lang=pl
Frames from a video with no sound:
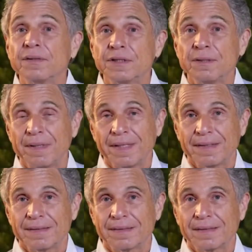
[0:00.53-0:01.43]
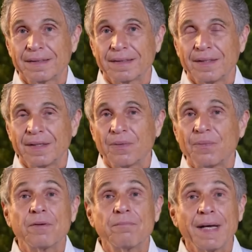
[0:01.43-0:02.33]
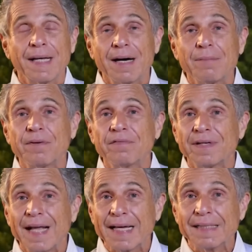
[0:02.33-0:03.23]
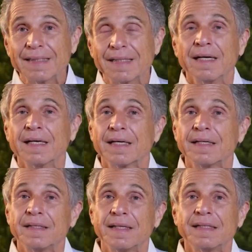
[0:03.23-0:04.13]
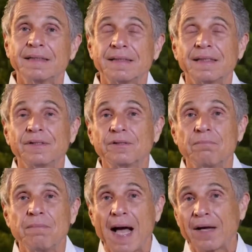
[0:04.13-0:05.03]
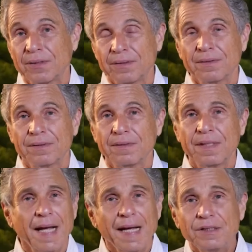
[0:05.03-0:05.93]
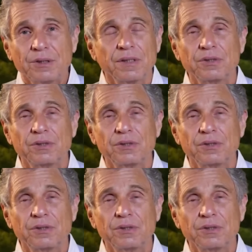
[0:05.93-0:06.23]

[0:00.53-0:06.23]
Jesteśmy istotami energetycznymi. Składamy się ze światła skondensowanego w materię.